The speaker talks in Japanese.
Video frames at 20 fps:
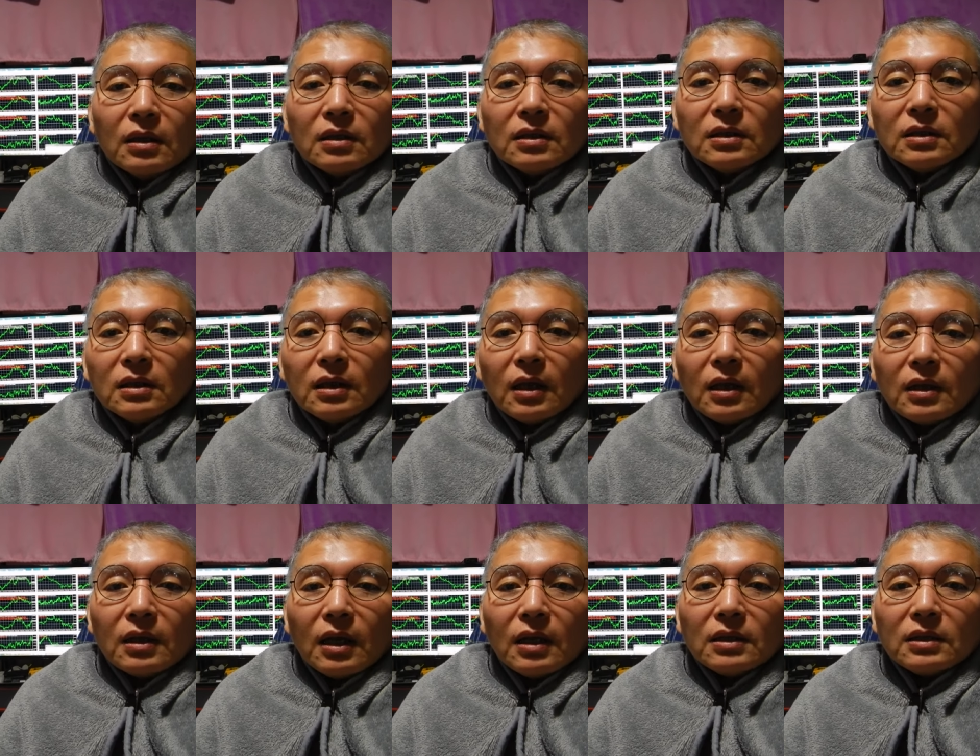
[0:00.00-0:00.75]
人
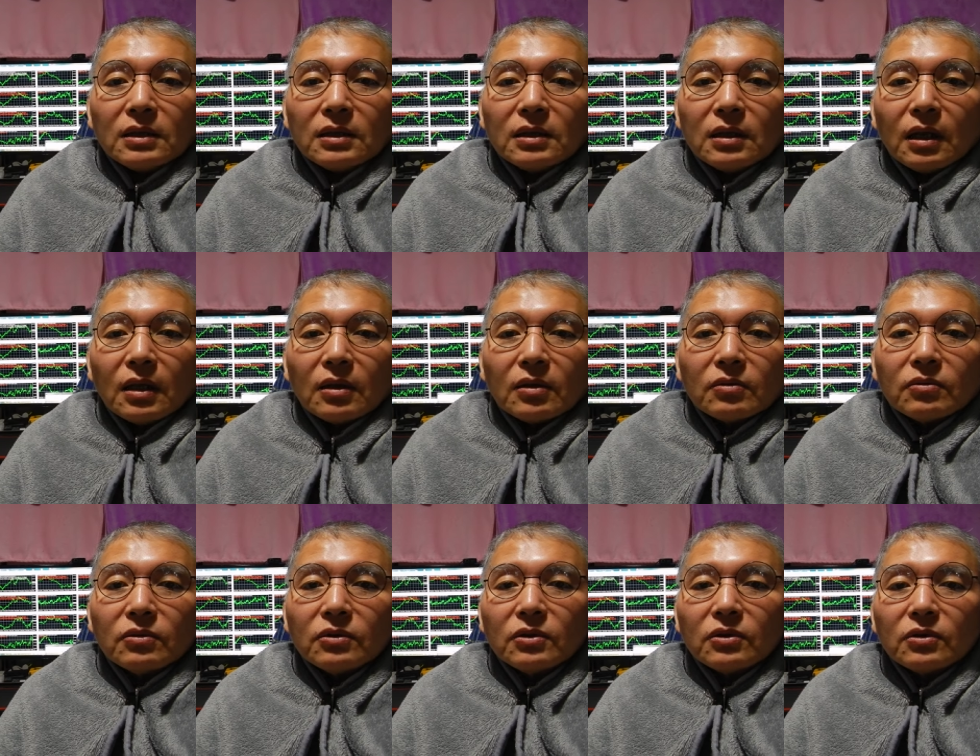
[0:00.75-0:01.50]
間たちじゃなく
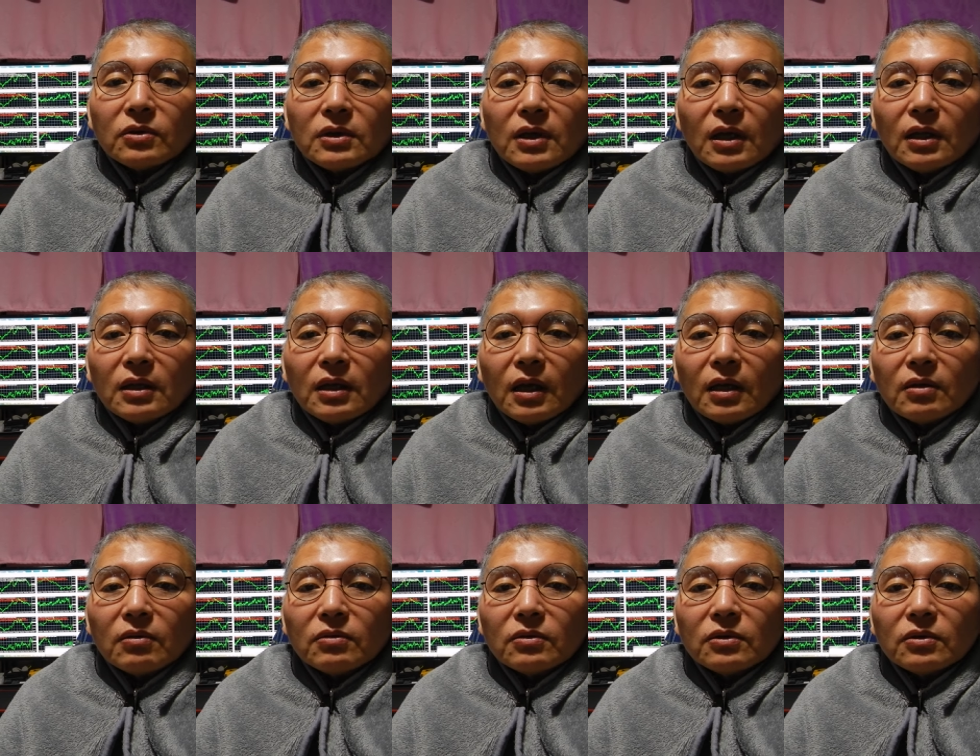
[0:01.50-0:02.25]
て宇宙全
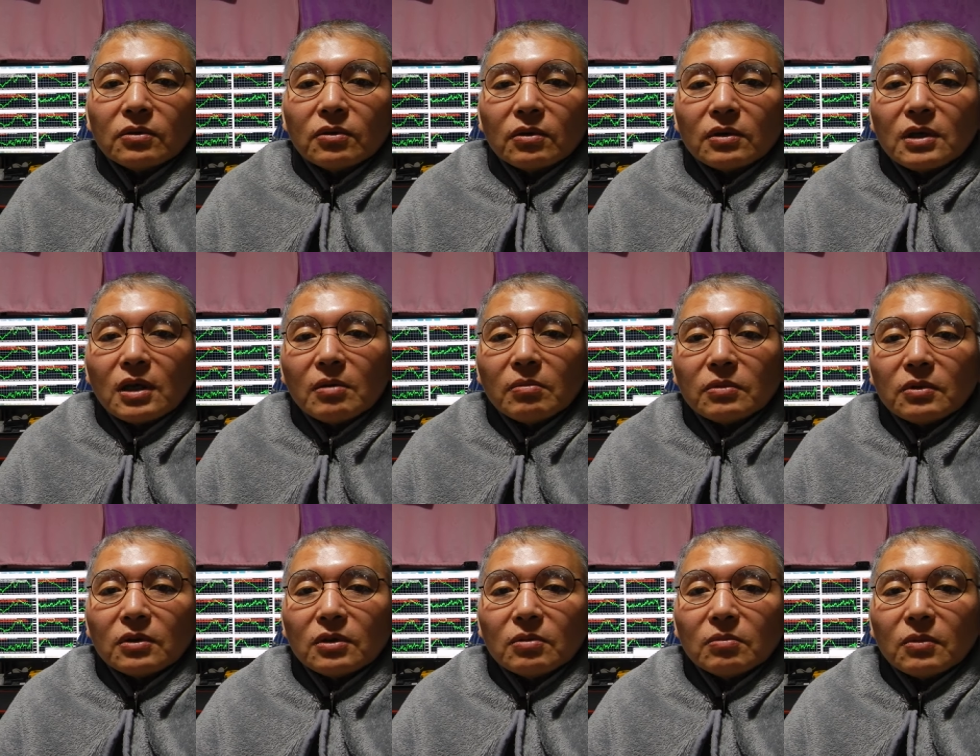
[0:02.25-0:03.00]
体にうちの生
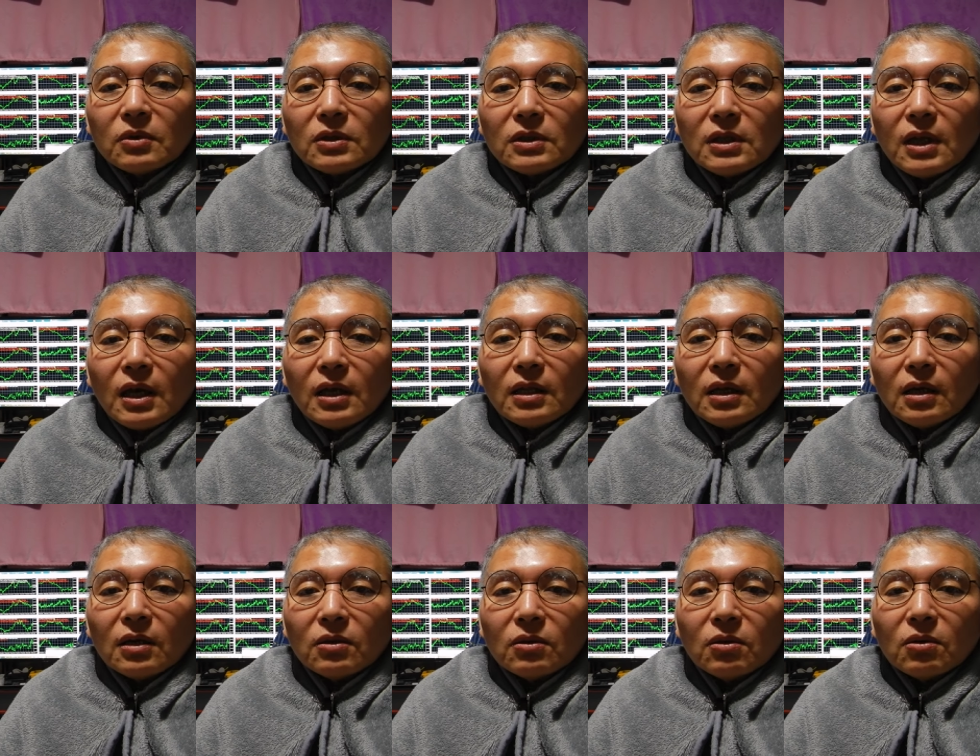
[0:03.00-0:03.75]
物にも伝え
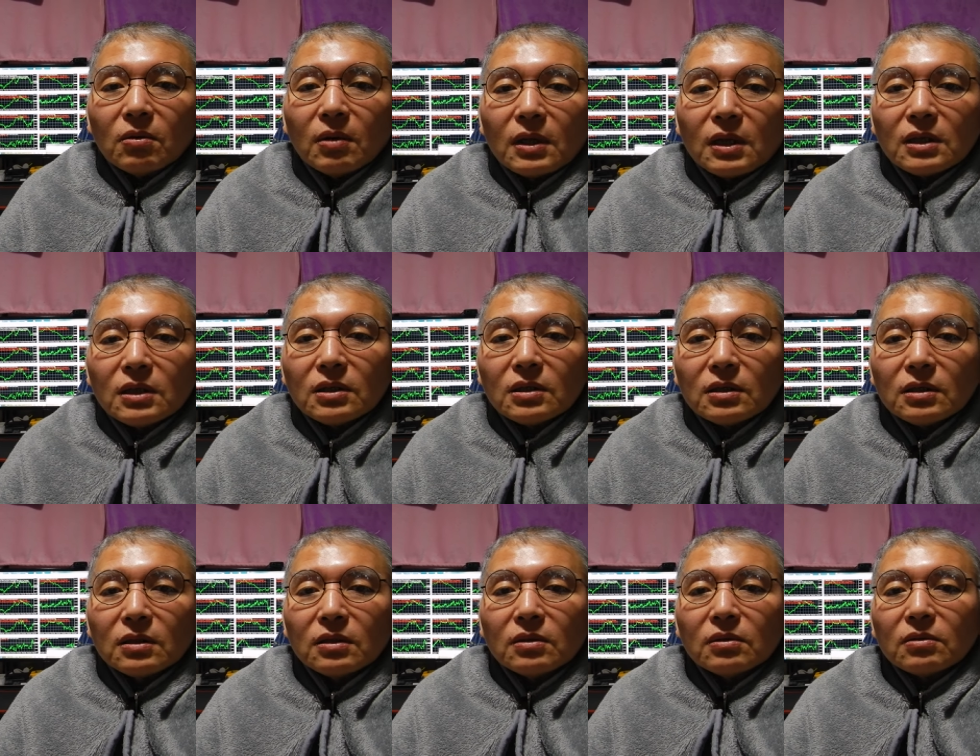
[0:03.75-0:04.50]
ないと
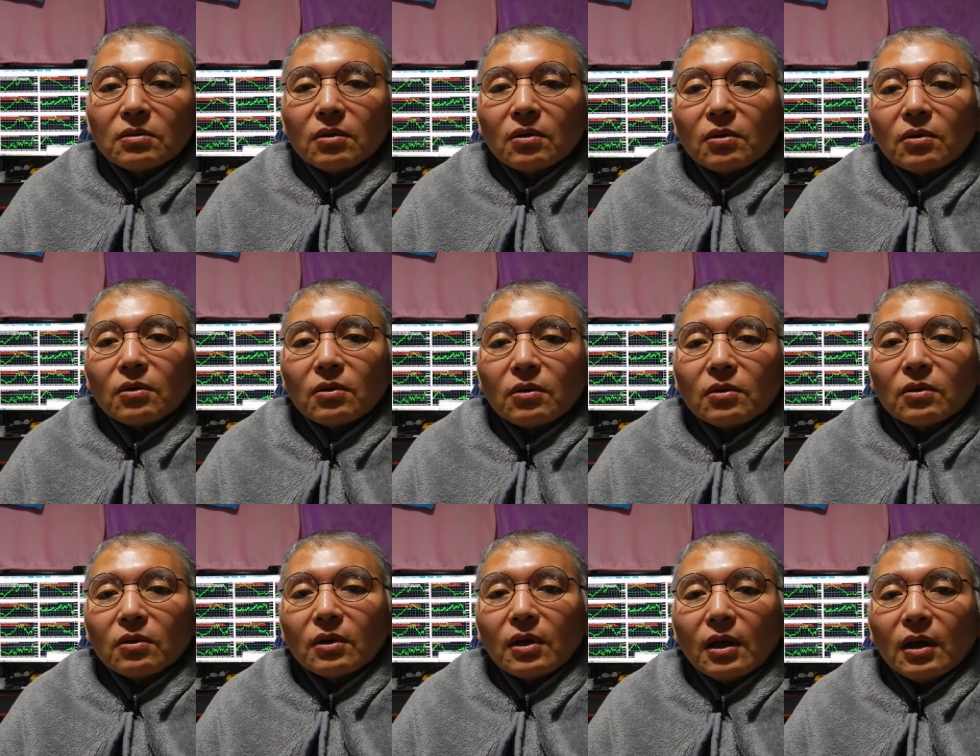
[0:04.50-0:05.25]
私の
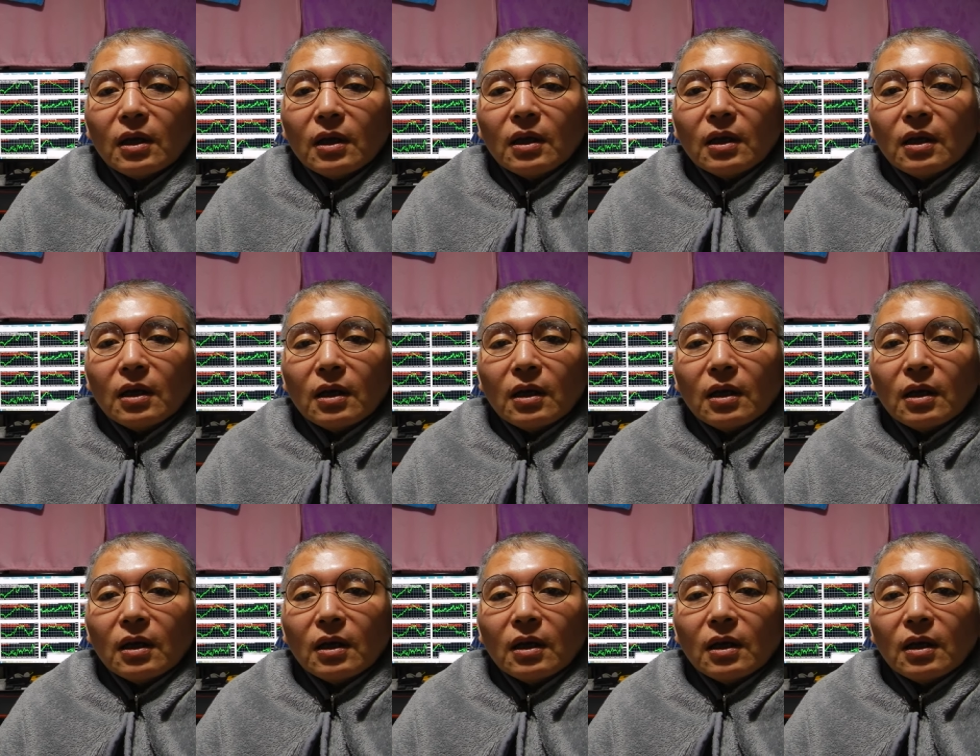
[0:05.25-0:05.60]
このね